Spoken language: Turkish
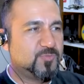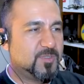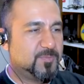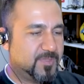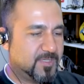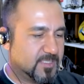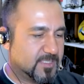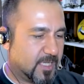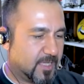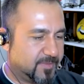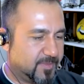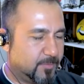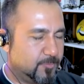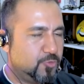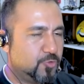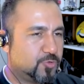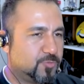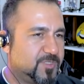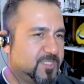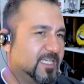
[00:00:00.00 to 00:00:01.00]
birbirinizi
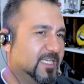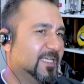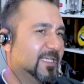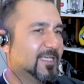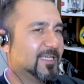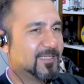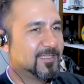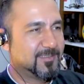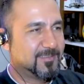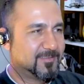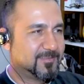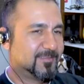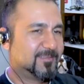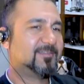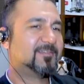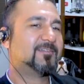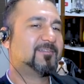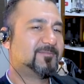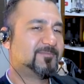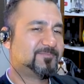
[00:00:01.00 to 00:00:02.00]
anlamıyorum Abi, ki. Abi ben ama
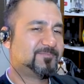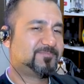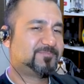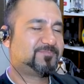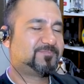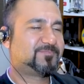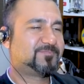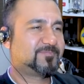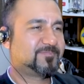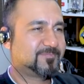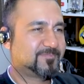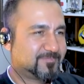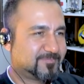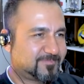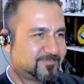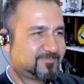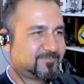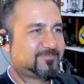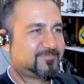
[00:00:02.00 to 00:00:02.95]
ceza kesecektim ya.